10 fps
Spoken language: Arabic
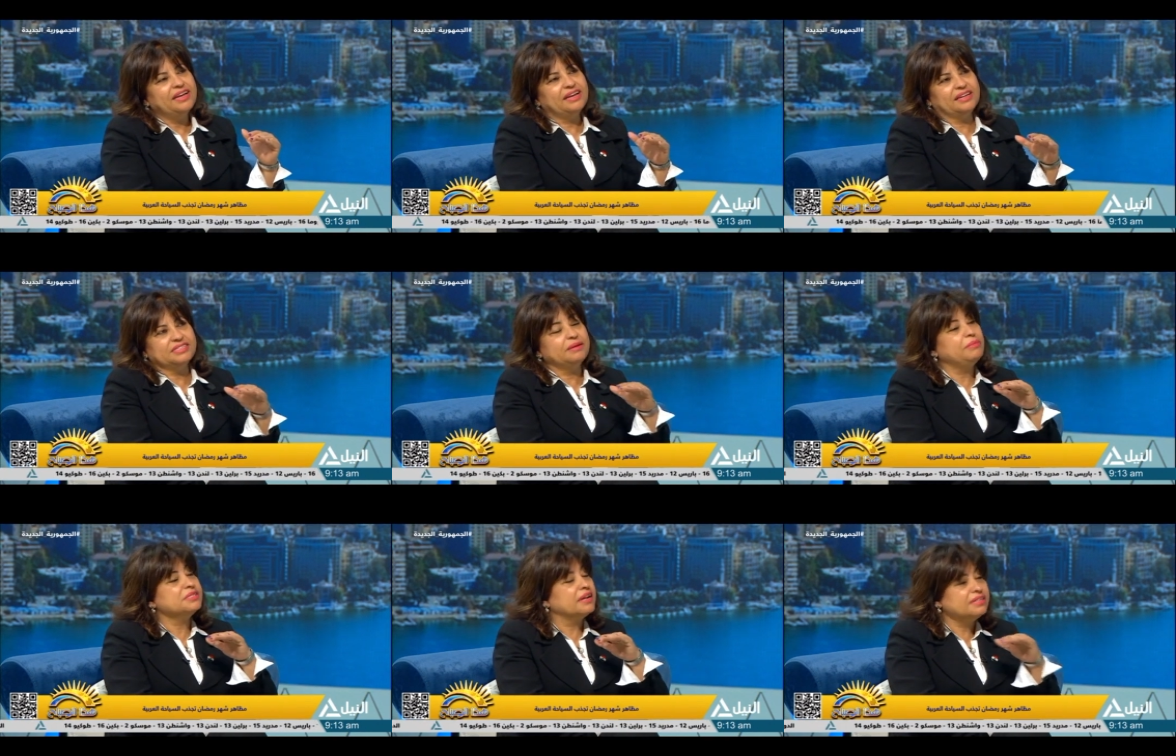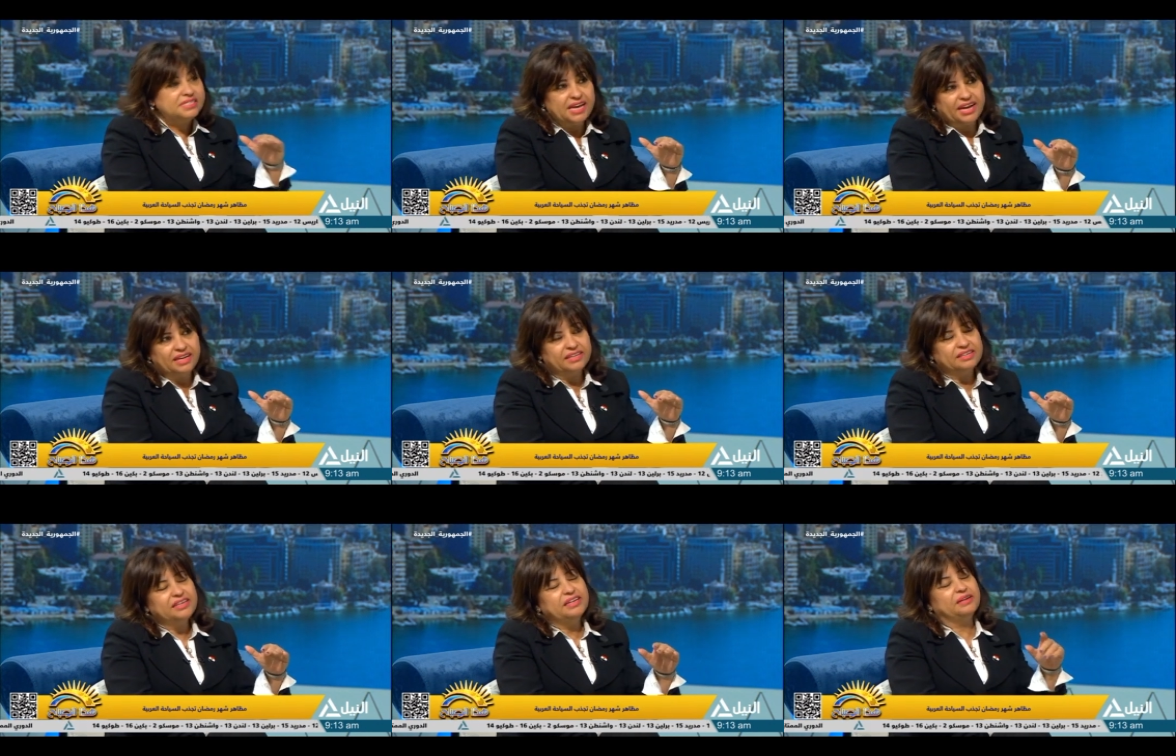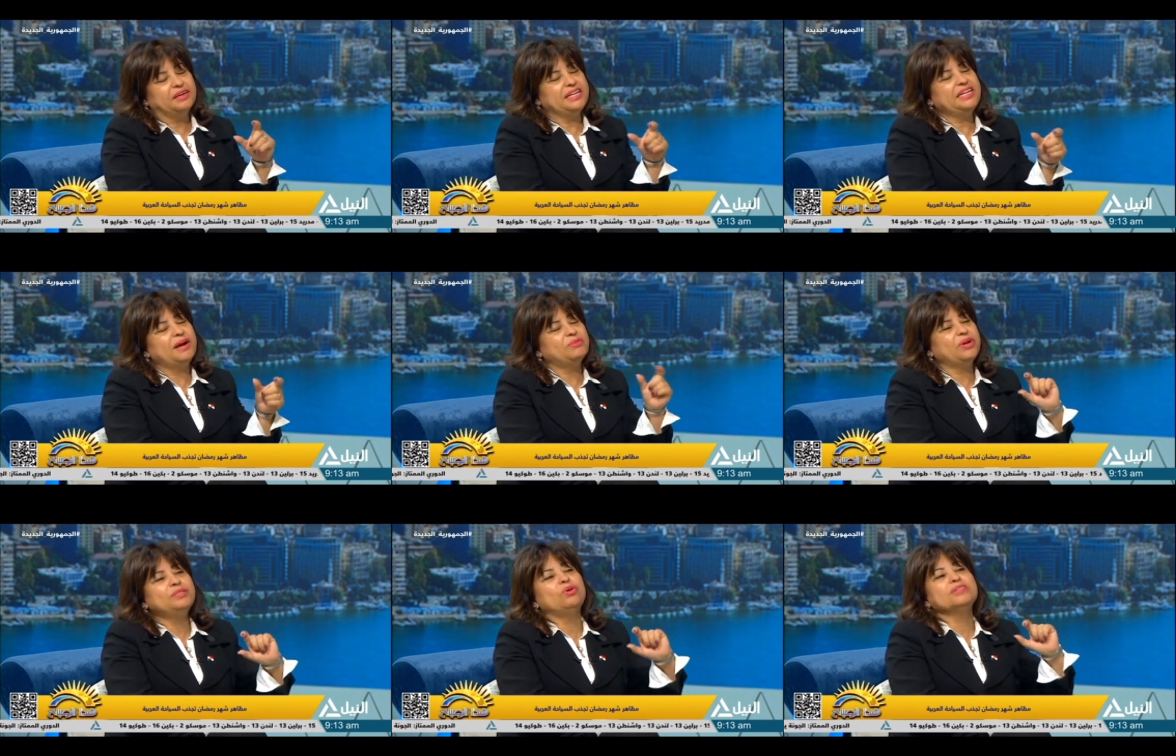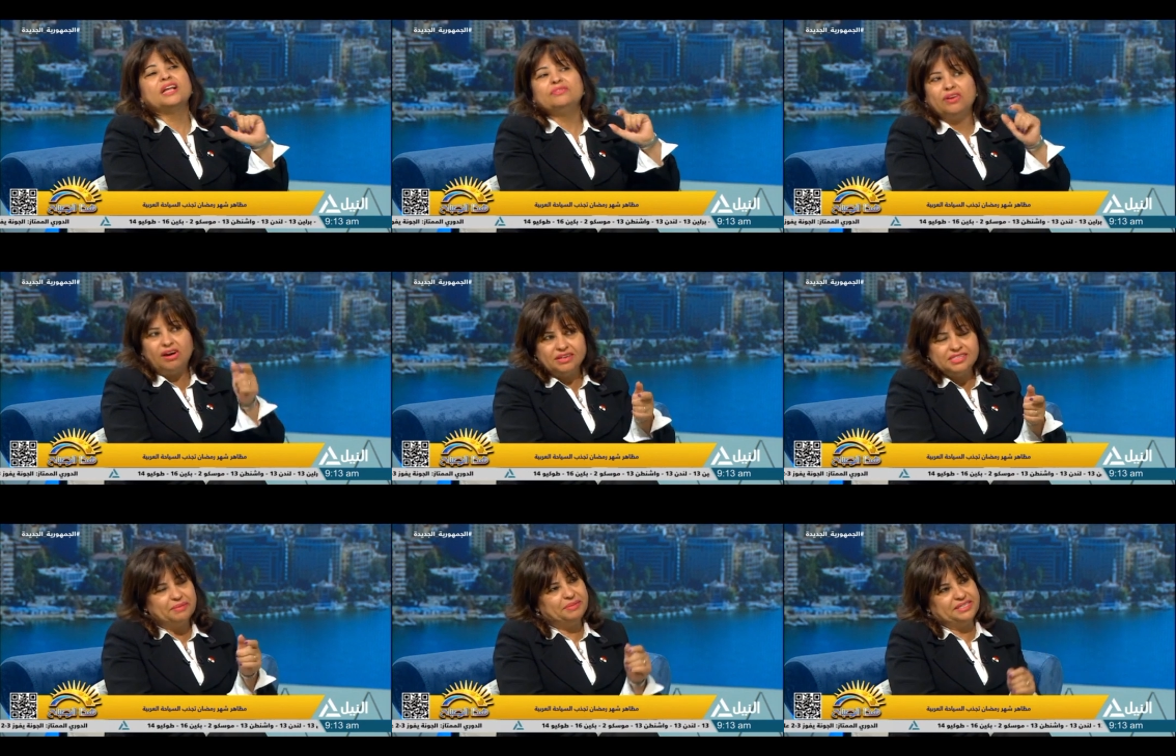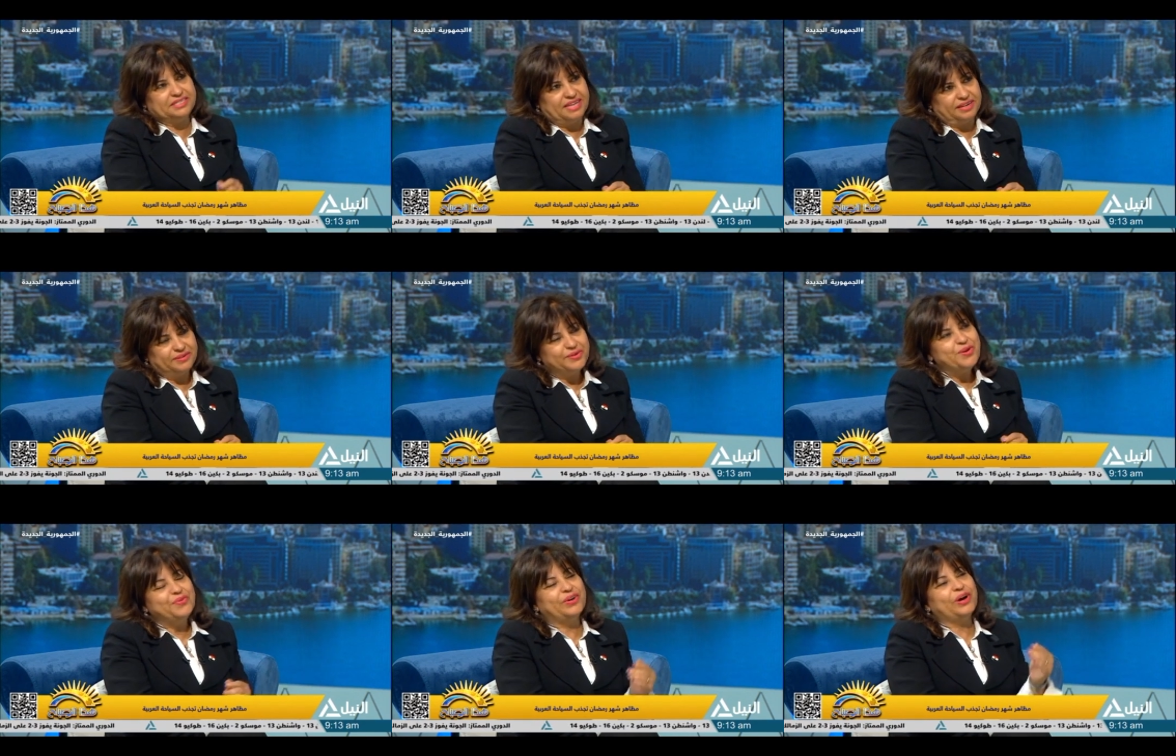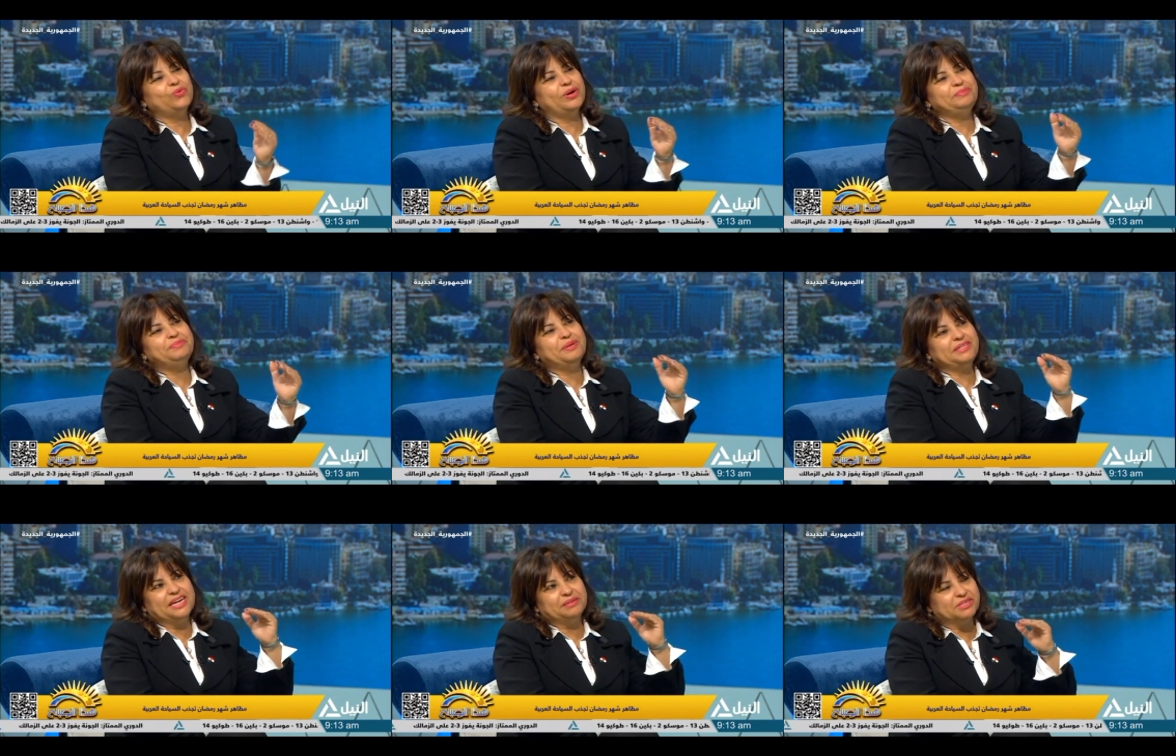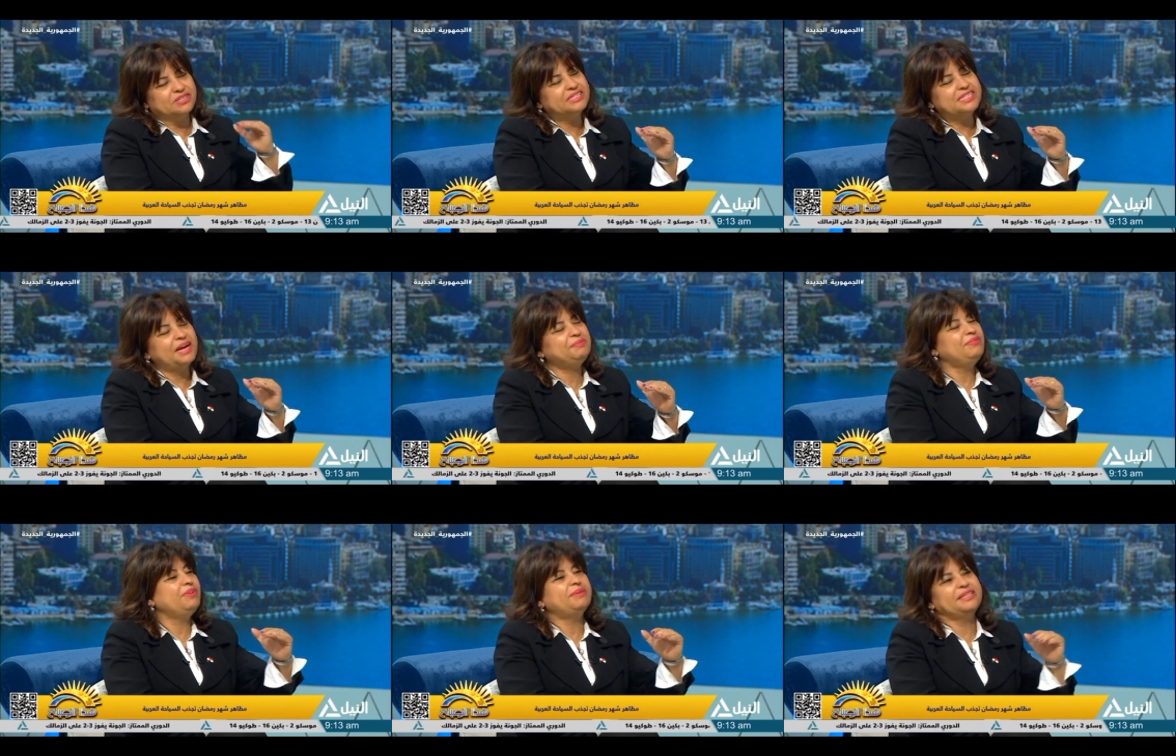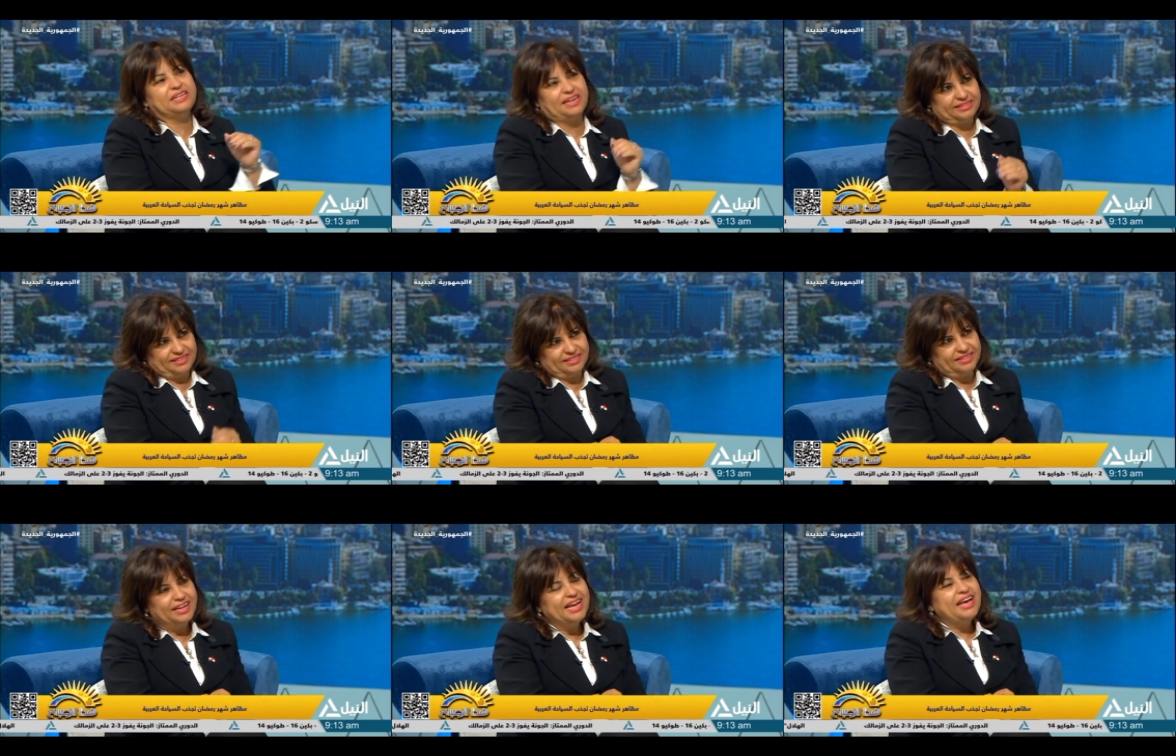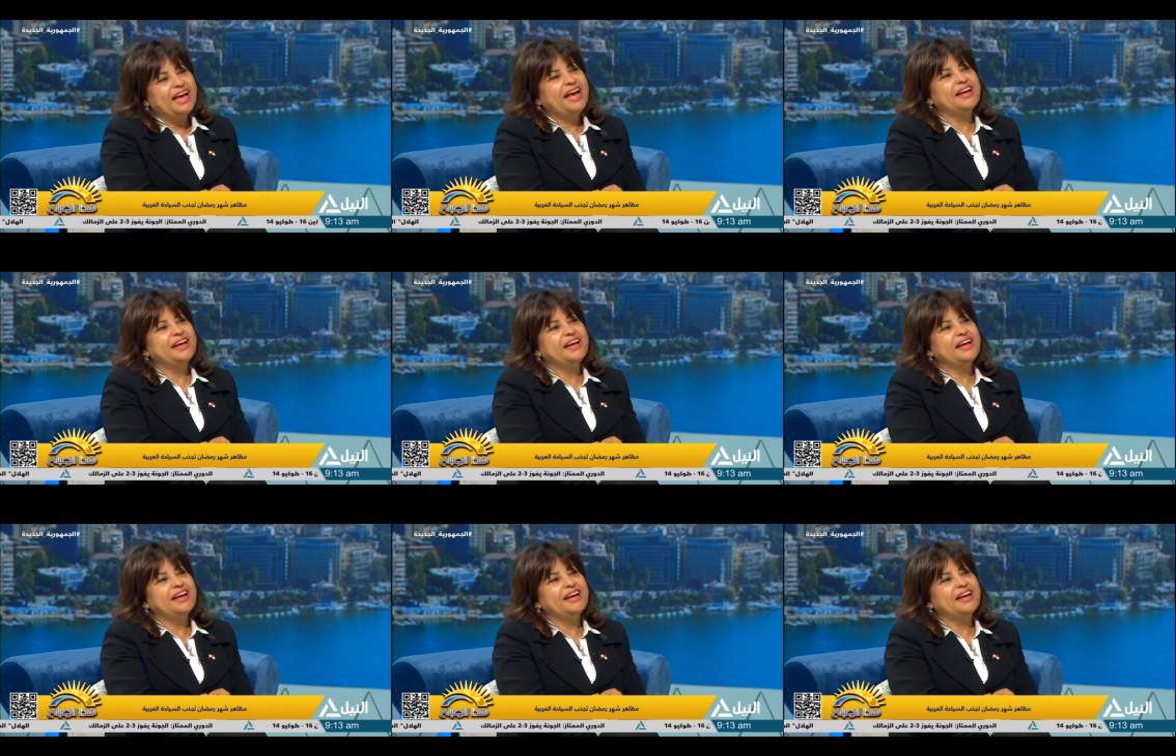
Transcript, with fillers: آه، المزارات السياحيه آه، ليها مواعيد مختلفه خالص عن بقيه السنه فهو يعني مزارات السياحه بتقفل بدري يعني كده آه.